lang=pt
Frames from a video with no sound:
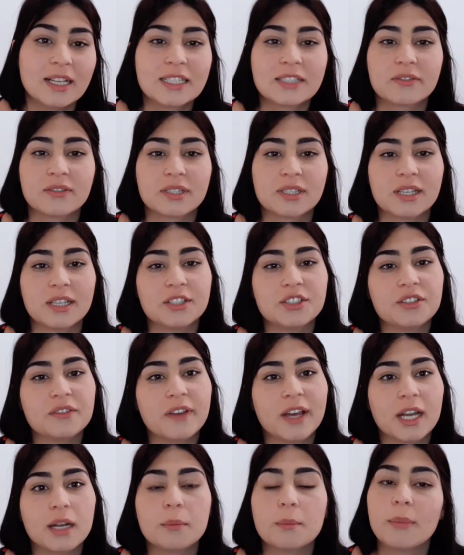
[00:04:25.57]
Se vocês
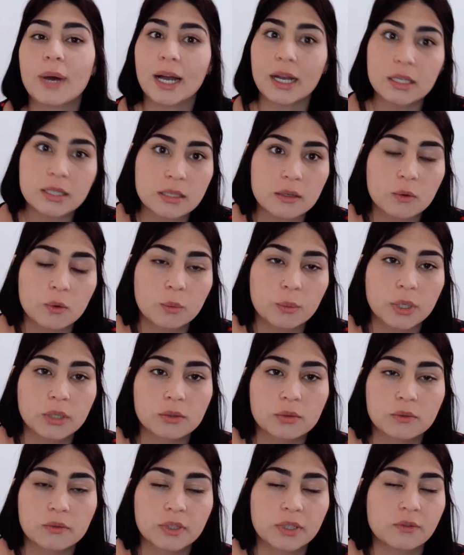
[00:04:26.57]
tiverem mais alguma
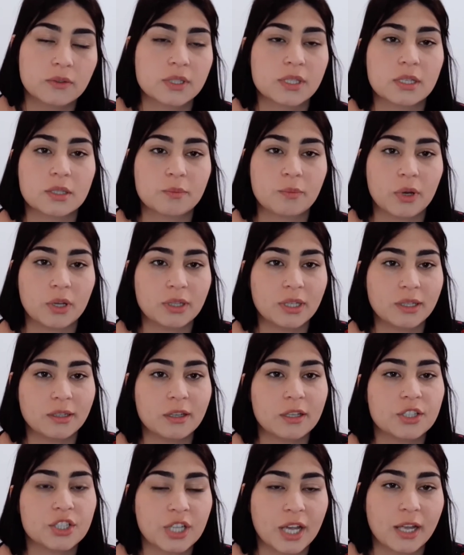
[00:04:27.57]
dúvida, vocês podem
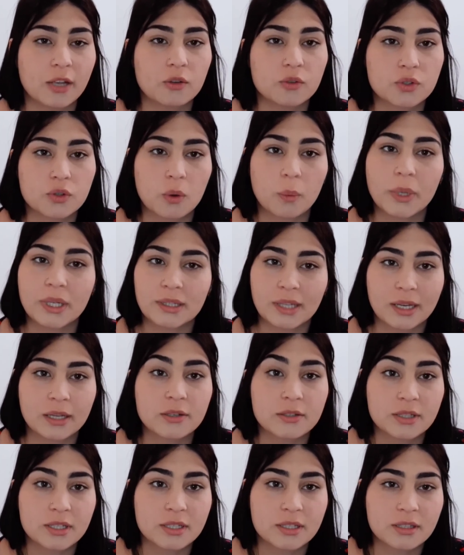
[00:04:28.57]
deixar aí nos
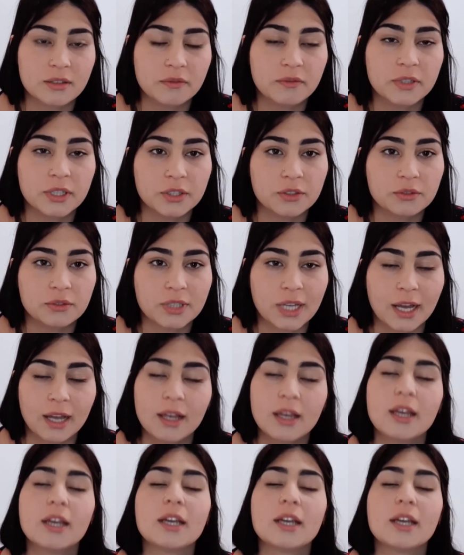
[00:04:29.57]
comentários desse vídeo, tá?